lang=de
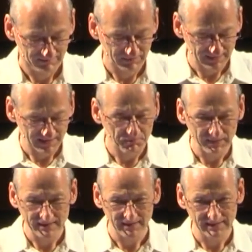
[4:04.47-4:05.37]
Mich in die
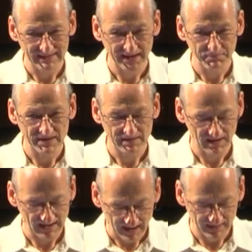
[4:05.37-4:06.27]
Mitte des Lebens
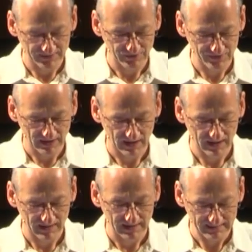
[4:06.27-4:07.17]

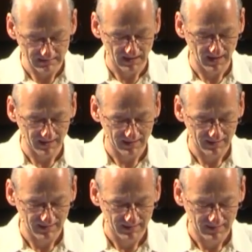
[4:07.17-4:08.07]
hineinzustellen als der,
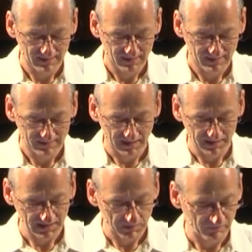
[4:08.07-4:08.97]
der
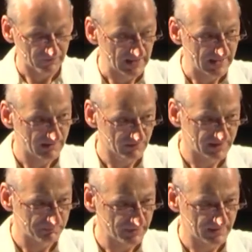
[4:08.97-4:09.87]
ich eben war
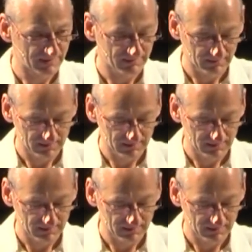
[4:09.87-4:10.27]
oder bin.